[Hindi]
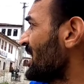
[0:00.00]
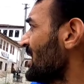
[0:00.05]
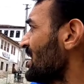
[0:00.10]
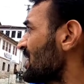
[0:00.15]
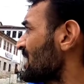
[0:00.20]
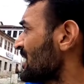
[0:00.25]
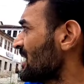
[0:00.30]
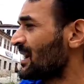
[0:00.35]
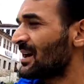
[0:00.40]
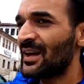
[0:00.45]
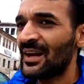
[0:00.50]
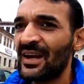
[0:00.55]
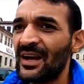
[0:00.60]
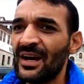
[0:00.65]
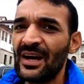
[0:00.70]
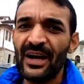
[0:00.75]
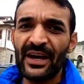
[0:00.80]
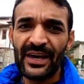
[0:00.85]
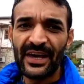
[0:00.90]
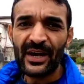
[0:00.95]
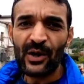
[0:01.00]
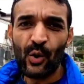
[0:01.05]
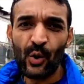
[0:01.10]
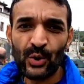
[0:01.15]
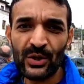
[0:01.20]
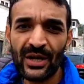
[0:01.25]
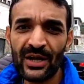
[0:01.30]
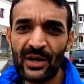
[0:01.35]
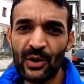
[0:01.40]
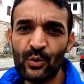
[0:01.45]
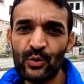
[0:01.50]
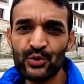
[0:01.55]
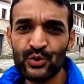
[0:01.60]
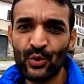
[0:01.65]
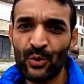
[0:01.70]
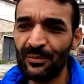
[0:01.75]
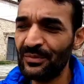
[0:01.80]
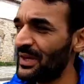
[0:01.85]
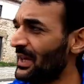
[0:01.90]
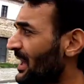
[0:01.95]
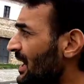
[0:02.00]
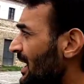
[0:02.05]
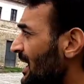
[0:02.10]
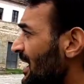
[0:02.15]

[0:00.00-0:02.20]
है एक होटल उसोमी